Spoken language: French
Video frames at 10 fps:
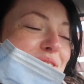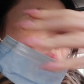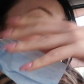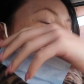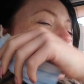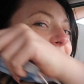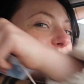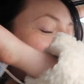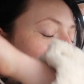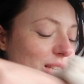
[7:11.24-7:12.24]
avant de partir
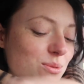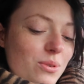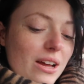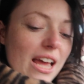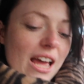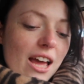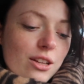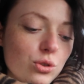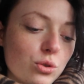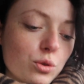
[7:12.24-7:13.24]
de la maison.
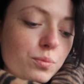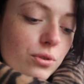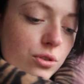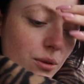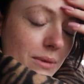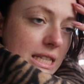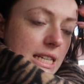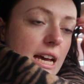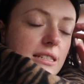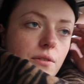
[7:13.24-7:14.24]
Du coup, pour ce
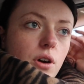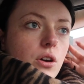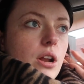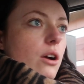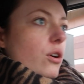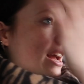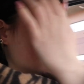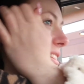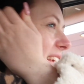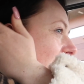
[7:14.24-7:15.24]
midi, à savoir que la collecte
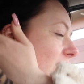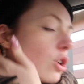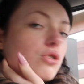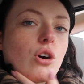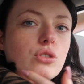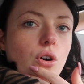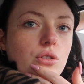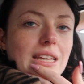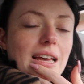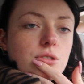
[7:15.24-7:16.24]
c'était
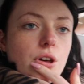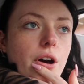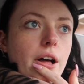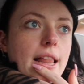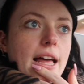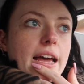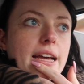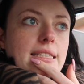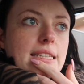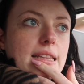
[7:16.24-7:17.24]
14h30, 15h,
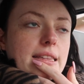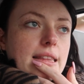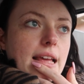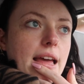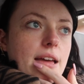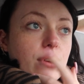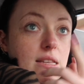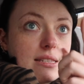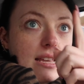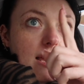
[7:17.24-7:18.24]
c'était, enfin
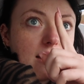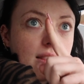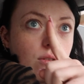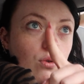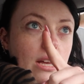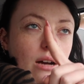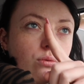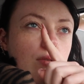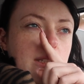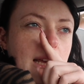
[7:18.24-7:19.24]
c'est au
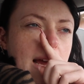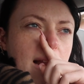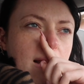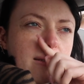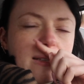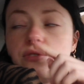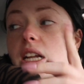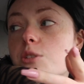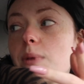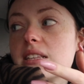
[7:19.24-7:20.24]
carrousel, c'est
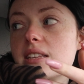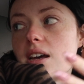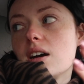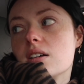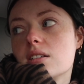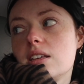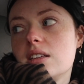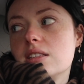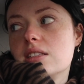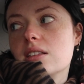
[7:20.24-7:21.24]
village Baïséa.
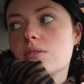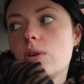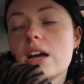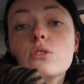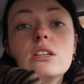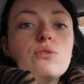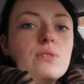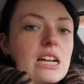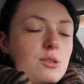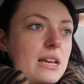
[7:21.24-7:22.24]
À Ouais, à côté du
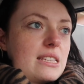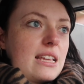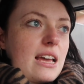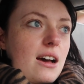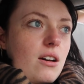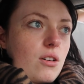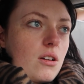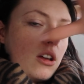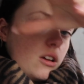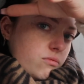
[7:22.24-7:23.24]
village baïcea euh,
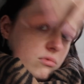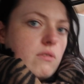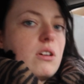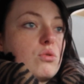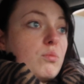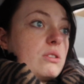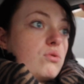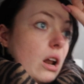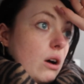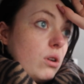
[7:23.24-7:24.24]
vous savez quand on passe
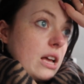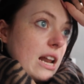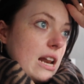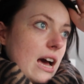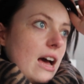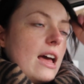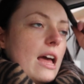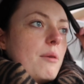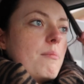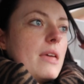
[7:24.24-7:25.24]
sur la rocade là.
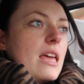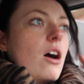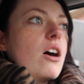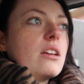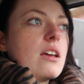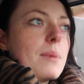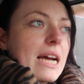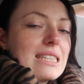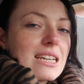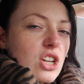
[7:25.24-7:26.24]
Mais euh, il y avait
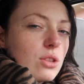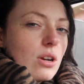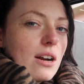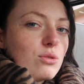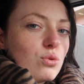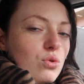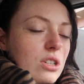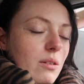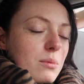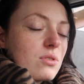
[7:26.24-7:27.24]
marqué Saint-Jacques-de-la-Lande, du coup
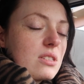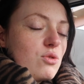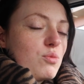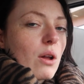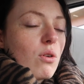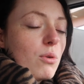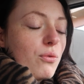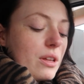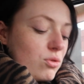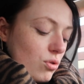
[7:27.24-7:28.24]
j'avais l'impression que c'était super long, mais en
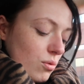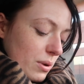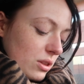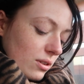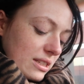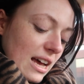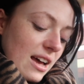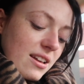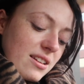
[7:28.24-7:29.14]
fait euh, pas tant que ça.